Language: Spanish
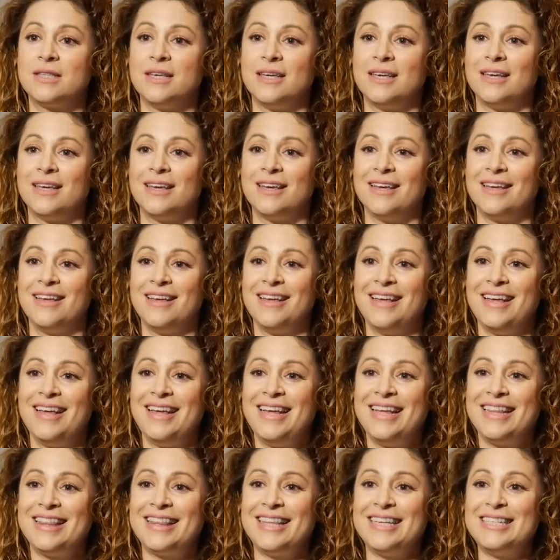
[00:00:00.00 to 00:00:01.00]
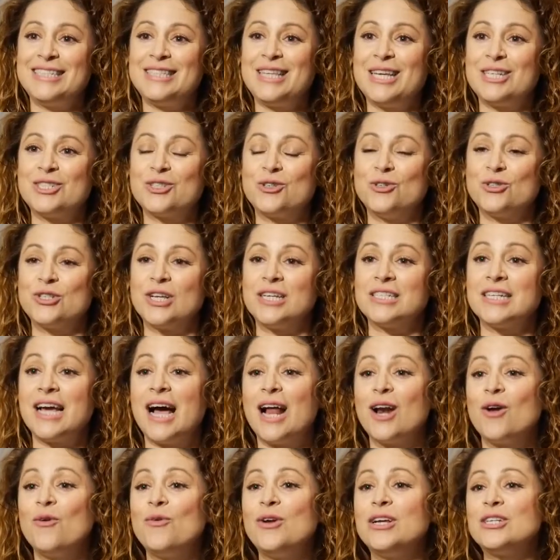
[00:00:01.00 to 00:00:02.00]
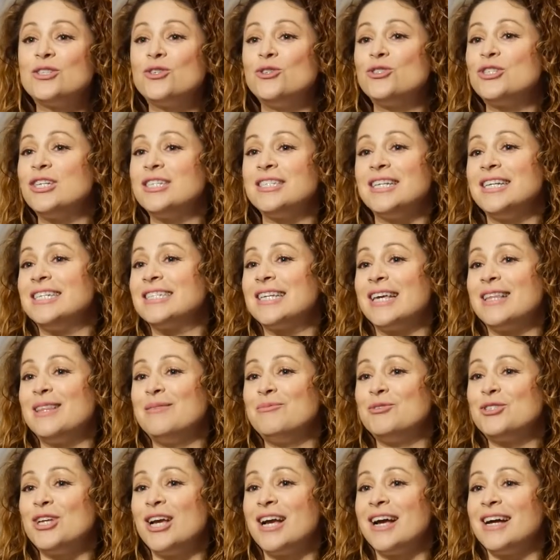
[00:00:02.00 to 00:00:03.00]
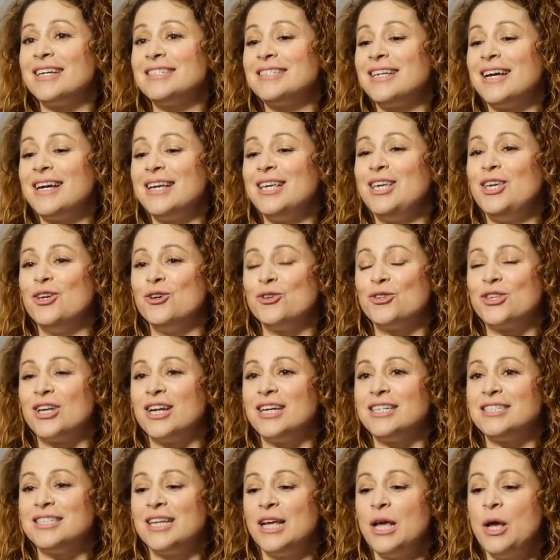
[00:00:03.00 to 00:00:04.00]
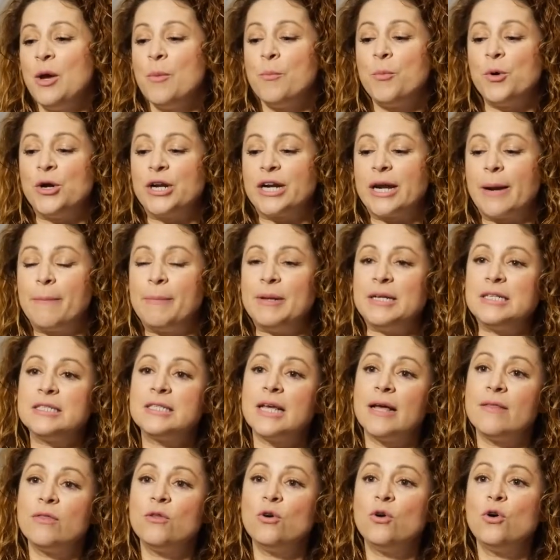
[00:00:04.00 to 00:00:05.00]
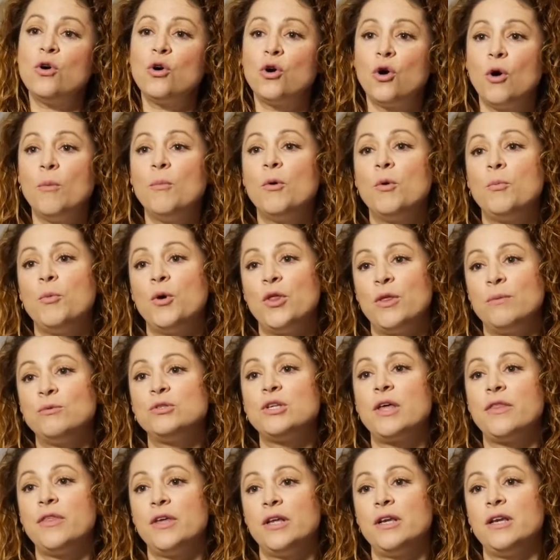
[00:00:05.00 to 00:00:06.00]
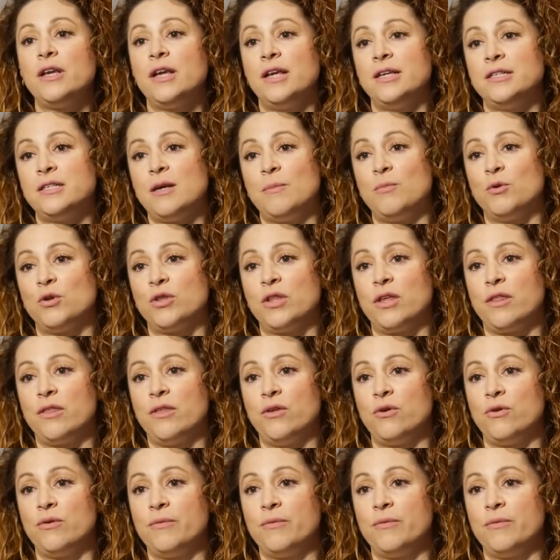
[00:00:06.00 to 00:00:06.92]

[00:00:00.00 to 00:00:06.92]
de, estas cosas. Algunas cosas de las que hacemos en casa y otras pues repensando cómo podemos hacer esa aportación.